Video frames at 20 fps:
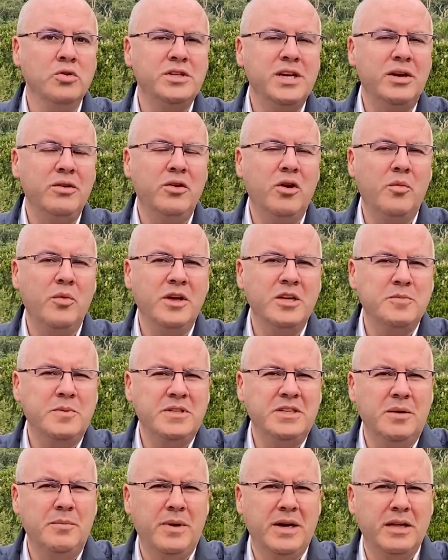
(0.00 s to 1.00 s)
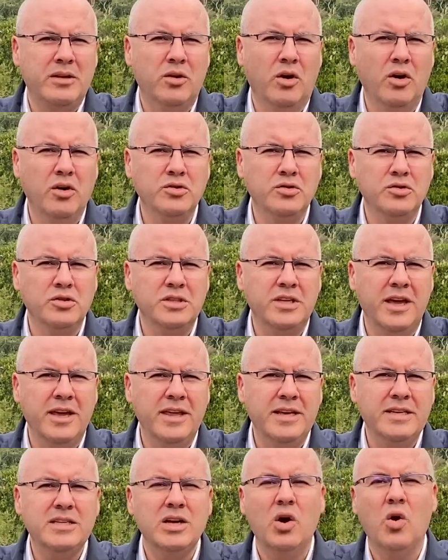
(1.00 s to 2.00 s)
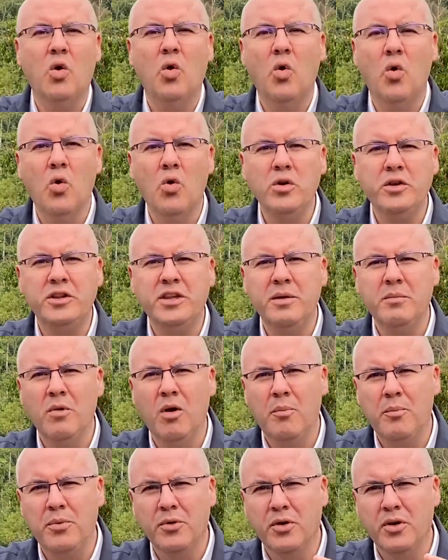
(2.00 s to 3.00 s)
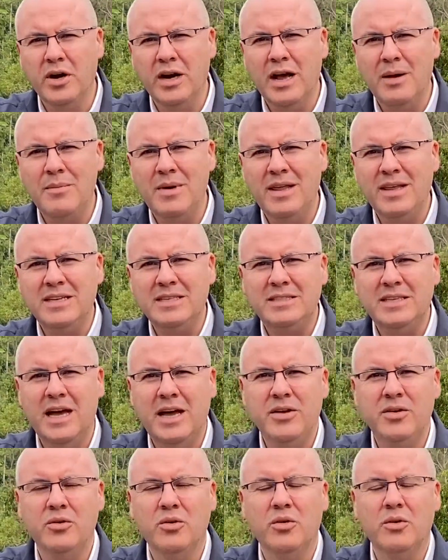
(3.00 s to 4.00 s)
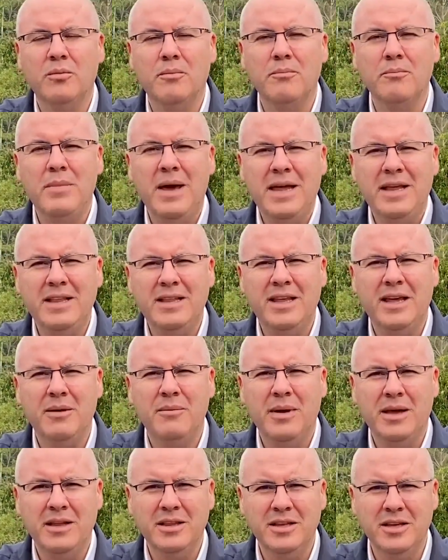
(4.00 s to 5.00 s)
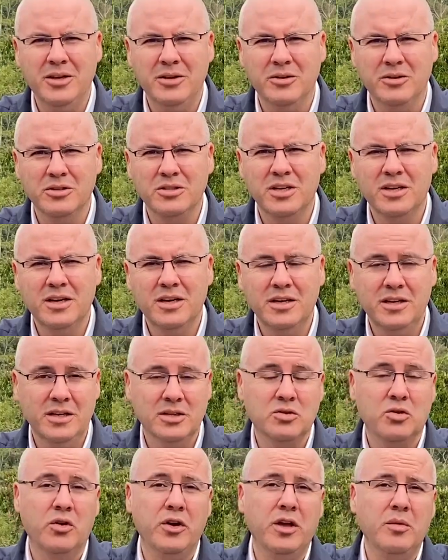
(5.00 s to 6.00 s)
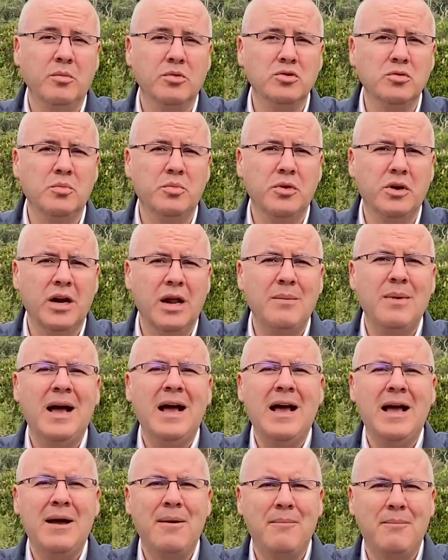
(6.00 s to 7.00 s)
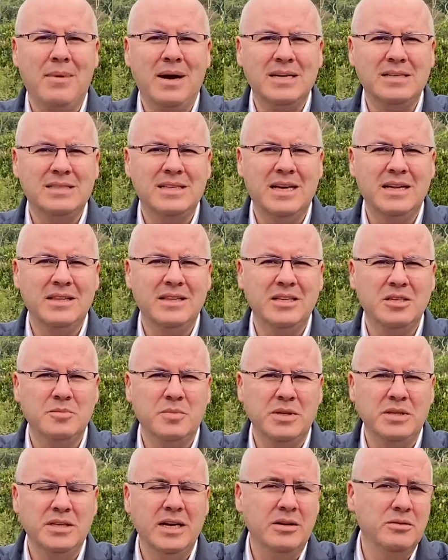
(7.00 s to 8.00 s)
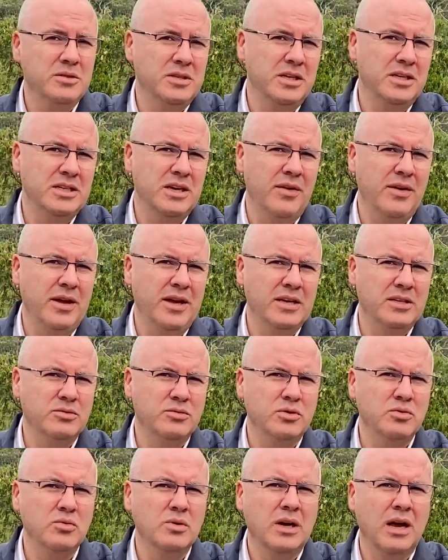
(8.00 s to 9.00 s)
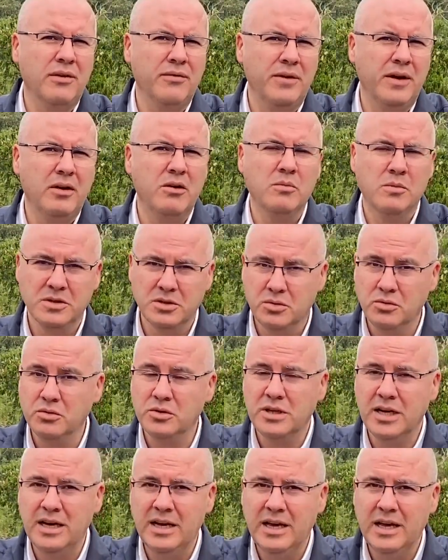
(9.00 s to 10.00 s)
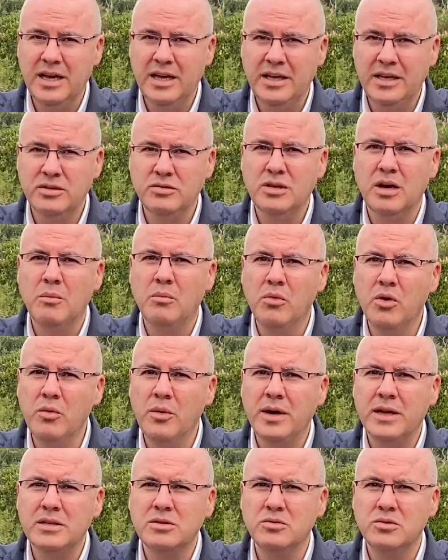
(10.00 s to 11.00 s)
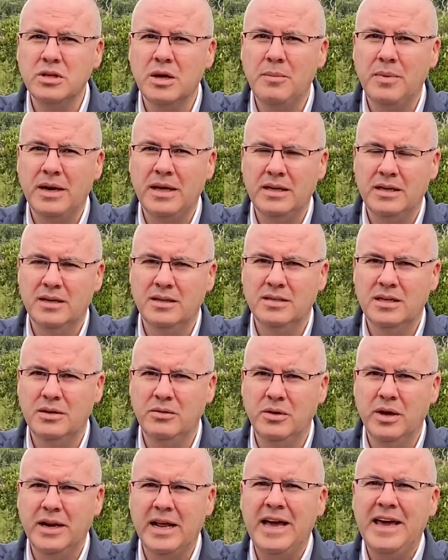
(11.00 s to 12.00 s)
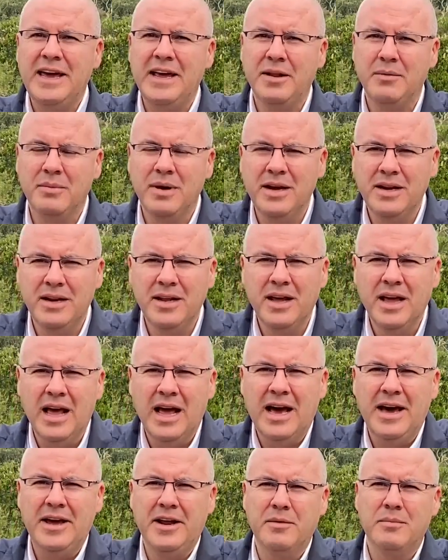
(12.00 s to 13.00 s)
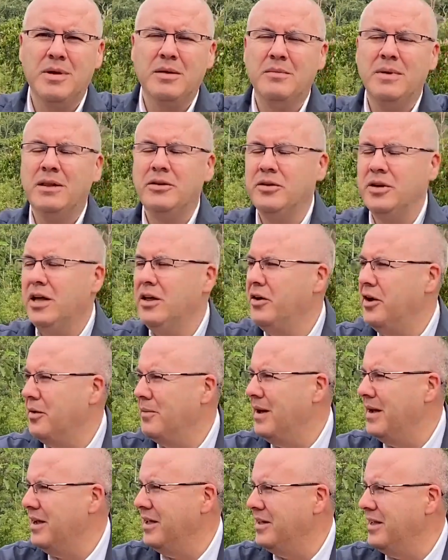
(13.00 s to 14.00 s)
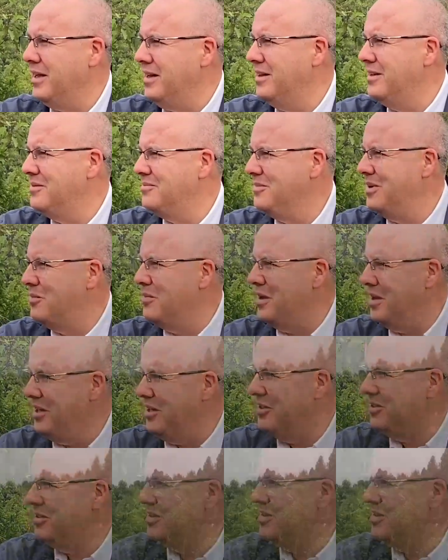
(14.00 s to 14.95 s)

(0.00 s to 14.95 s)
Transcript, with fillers: saludo muy especial para todos ustedes, último programa de este año 2022. Escogimos un programa bastante especial, ustedes saben que esto es un café como excusa y es una muy buena excusa para saludar a Germán, a Germán Maldonado. Germán, ¿qué tal? Hola